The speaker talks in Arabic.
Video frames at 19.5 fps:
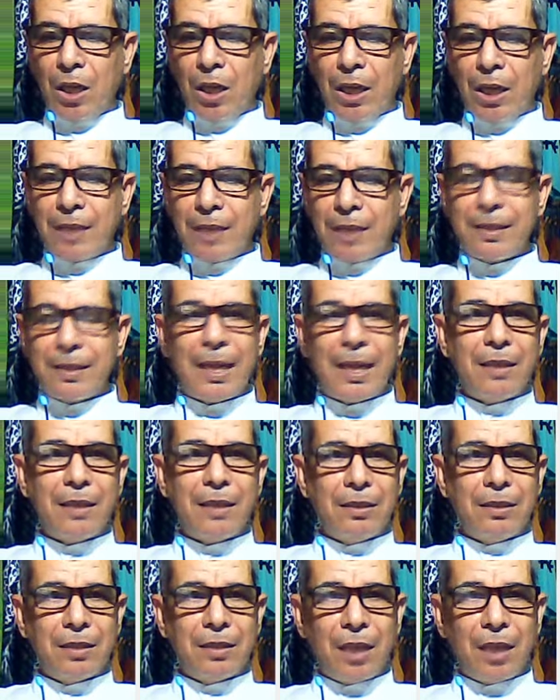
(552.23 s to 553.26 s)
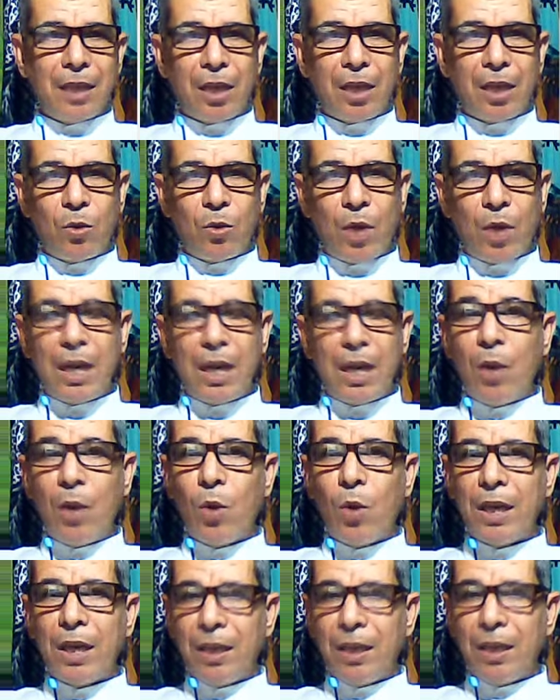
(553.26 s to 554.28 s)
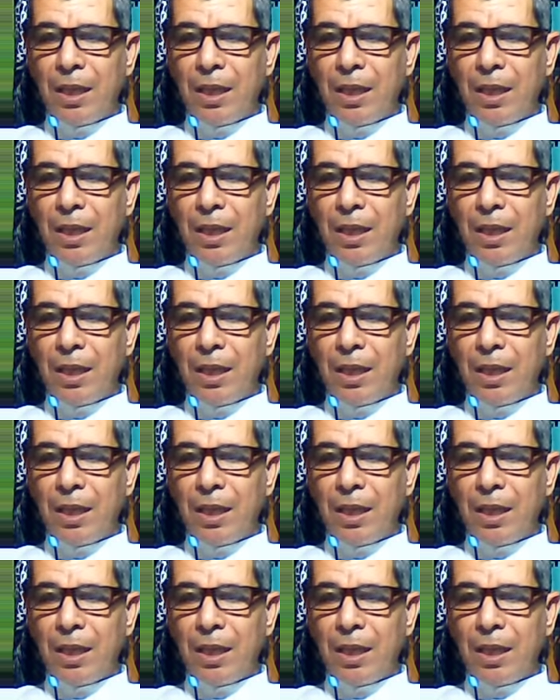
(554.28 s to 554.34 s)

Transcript: إنسان أو الأول